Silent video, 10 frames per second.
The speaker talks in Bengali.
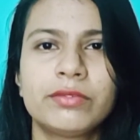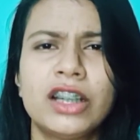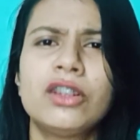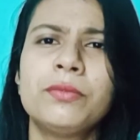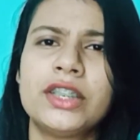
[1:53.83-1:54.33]

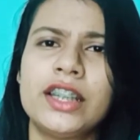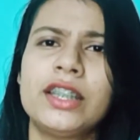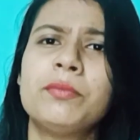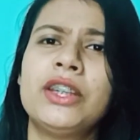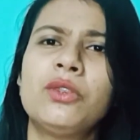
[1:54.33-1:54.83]
কারণ আমি জানি
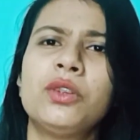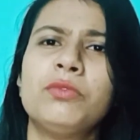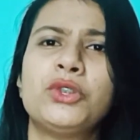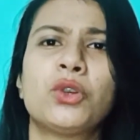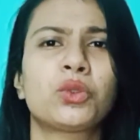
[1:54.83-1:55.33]
আমি
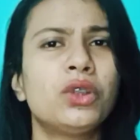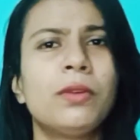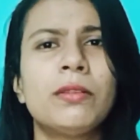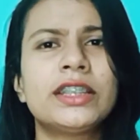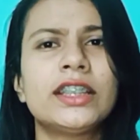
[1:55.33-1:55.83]
এরকমই যতই
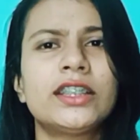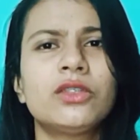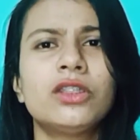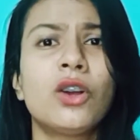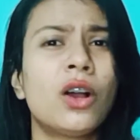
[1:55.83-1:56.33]
নানাভাবে চেষ্টা
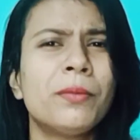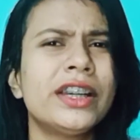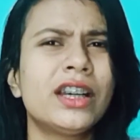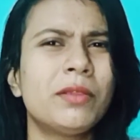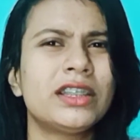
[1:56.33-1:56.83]
করে হবে
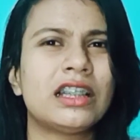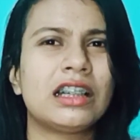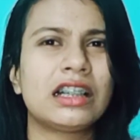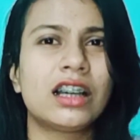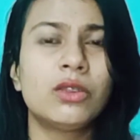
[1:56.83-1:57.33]
না আমার দ্বারায়